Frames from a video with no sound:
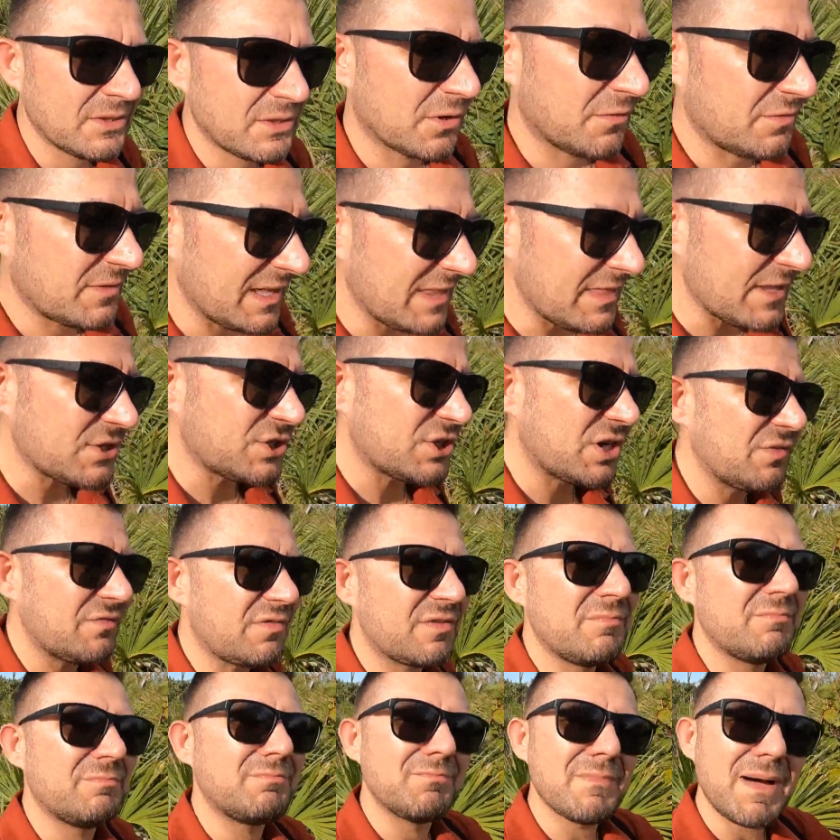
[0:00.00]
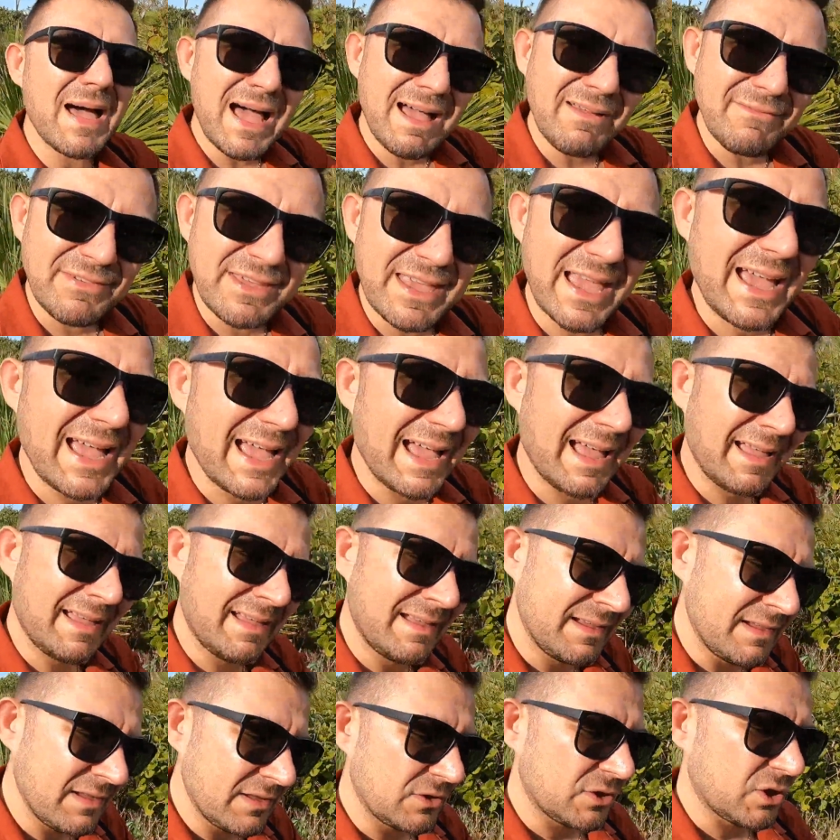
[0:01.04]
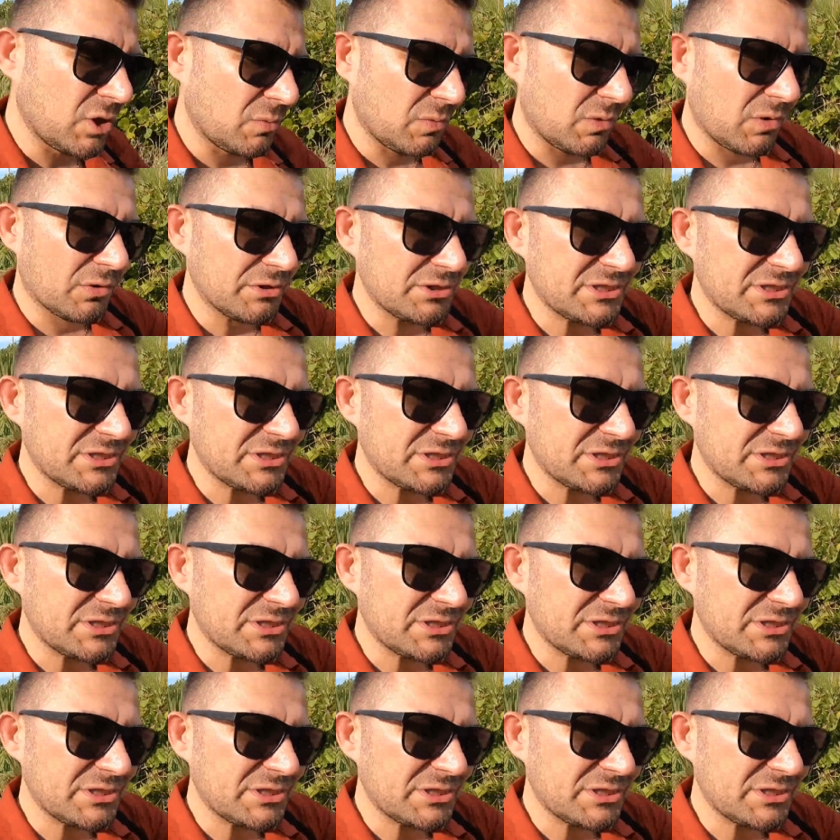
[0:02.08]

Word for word: to wtedy się wymawia tą